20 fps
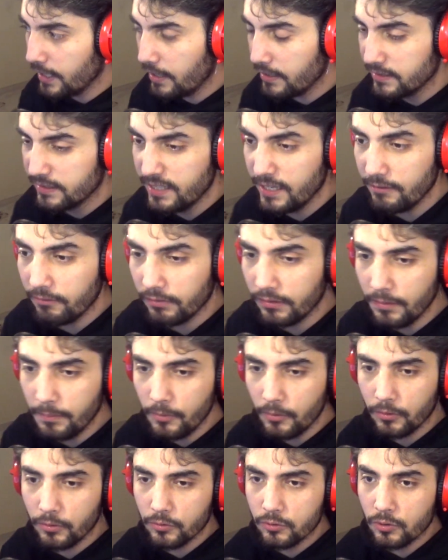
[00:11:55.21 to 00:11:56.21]
ya zevkli
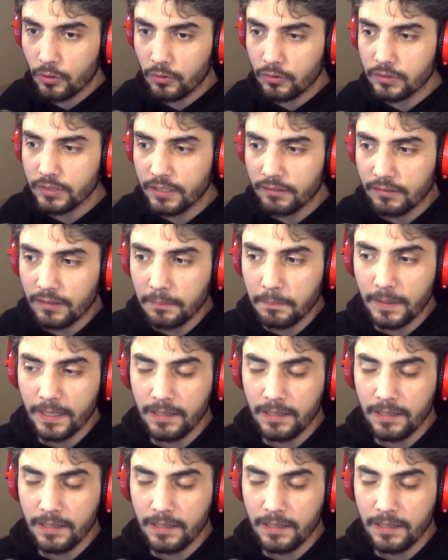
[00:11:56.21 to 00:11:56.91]
bir oyun çok zevkli.